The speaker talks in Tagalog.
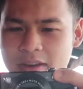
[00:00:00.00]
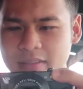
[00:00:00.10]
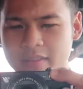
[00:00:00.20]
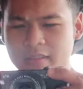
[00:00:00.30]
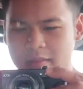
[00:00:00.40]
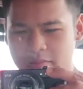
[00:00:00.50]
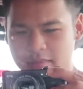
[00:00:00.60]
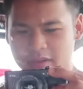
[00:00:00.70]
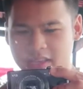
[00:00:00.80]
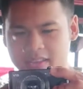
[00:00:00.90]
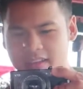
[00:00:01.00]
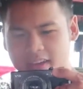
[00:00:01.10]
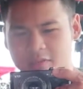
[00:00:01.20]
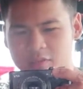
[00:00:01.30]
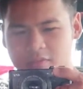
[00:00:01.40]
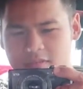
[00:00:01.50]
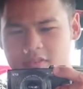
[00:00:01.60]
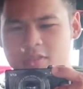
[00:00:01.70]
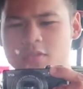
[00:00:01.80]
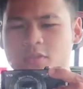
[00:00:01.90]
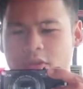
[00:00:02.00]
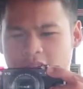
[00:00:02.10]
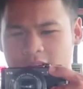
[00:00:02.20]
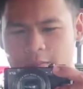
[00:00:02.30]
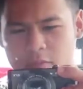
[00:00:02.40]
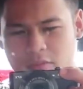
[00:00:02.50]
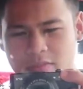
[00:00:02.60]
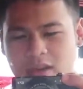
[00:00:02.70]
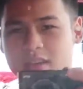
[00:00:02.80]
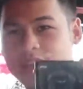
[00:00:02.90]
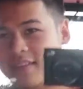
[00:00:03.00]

brad para makita ang atong chuy nga forma.